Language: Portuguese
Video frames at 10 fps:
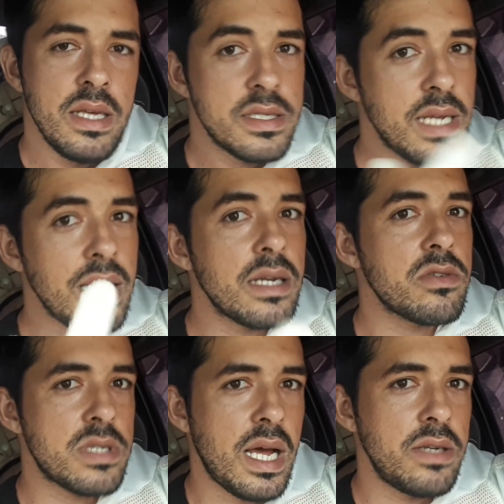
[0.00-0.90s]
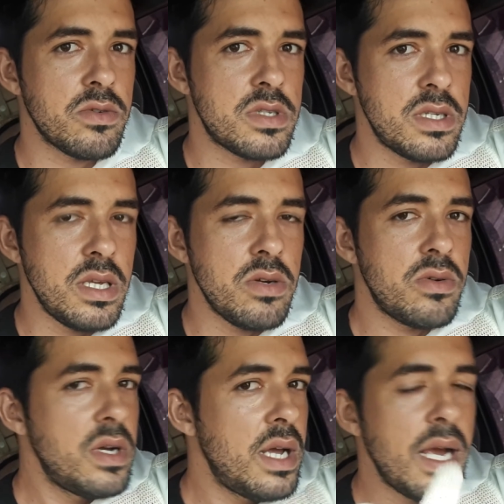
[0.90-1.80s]
Se ela não sai no cio,
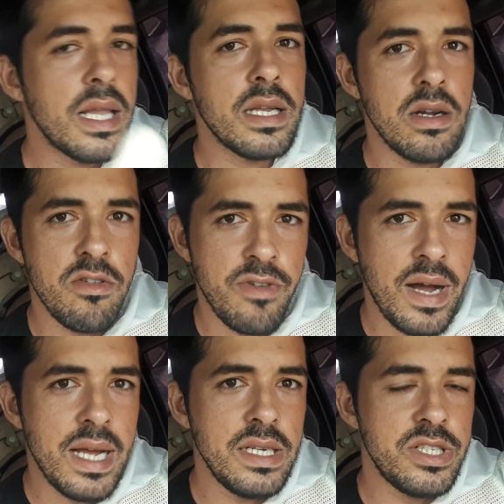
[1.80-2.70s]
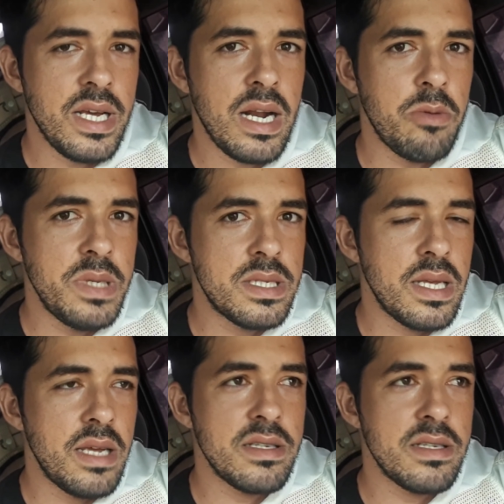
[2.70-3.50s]
ela não vai gerar o bezerro.